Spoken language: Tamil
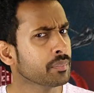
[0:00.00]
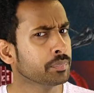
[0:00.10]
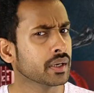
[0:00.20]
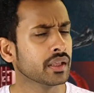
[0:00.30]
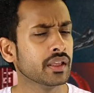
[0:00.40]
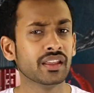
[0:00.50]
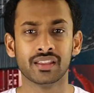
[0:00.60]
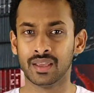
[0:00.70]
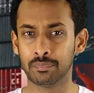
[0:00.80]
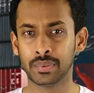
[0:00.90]
எப்படி
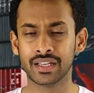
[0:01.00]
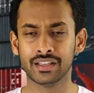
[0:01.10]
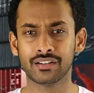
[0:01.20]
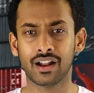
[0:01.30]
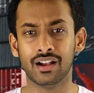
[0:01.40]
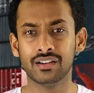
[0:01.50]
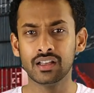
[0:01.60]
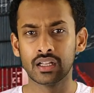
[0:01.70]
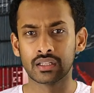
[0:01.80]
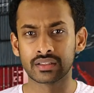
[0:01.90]
எப்படி என்றால்
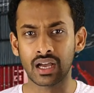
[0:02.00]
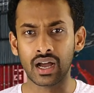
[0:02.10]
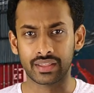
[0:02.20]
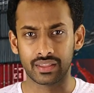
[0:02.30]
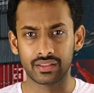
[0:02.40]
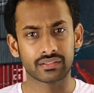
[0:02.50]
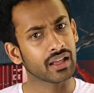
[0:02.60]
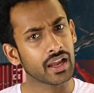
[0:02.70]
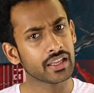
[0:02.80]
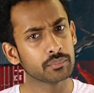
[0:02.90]
தாய்
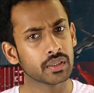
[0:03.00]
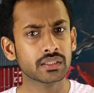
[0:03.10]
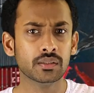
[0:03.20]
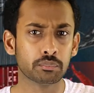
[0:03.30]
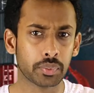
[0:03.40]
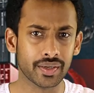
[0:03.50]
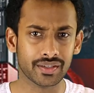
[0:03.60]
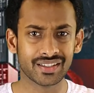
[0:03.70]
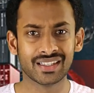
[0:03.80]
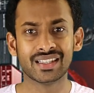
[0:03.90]
தாய் என்பது பெண்